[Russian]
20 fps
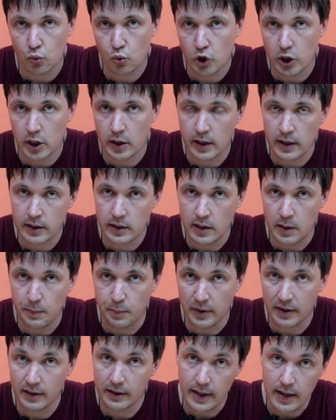уже на
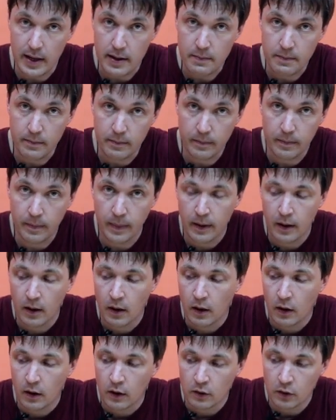типе D,
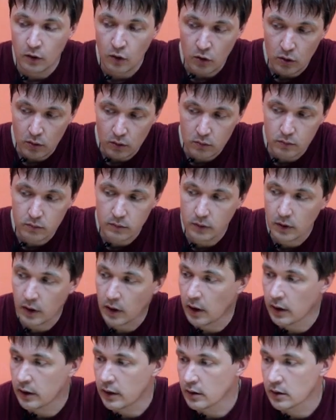но,
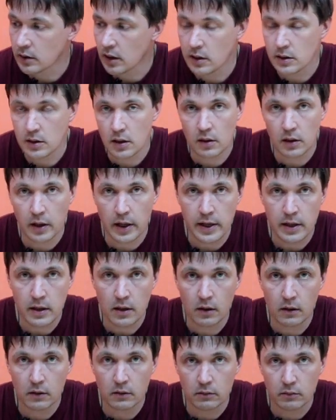как я сказал
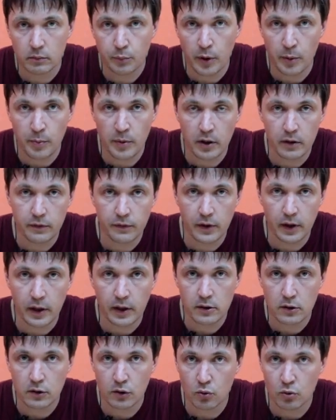ранее, примеров
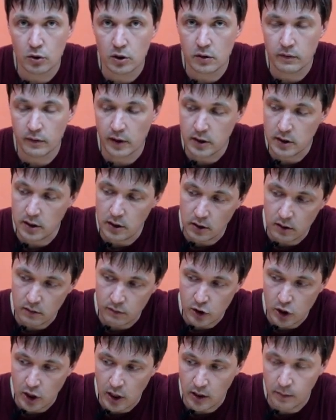реконструкции в России
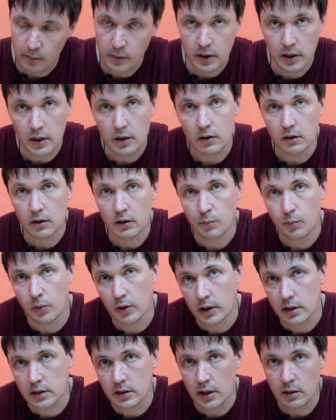этого шлема нет, и
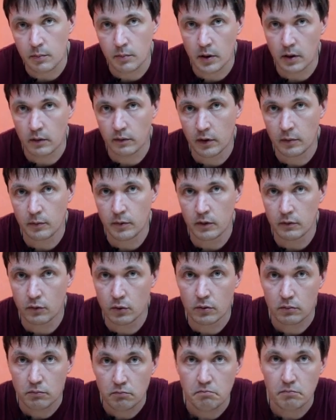показать мне вам
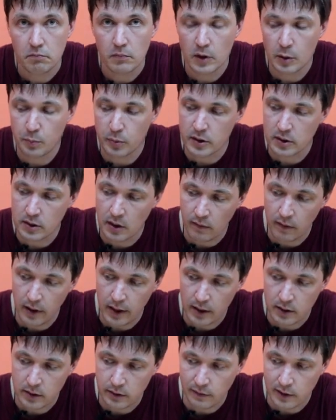его не
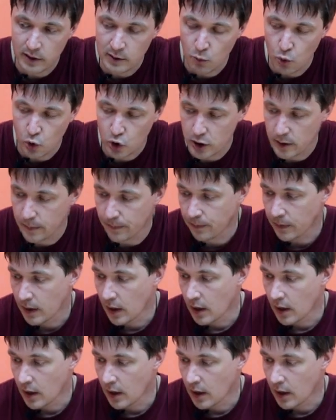представляется возможным.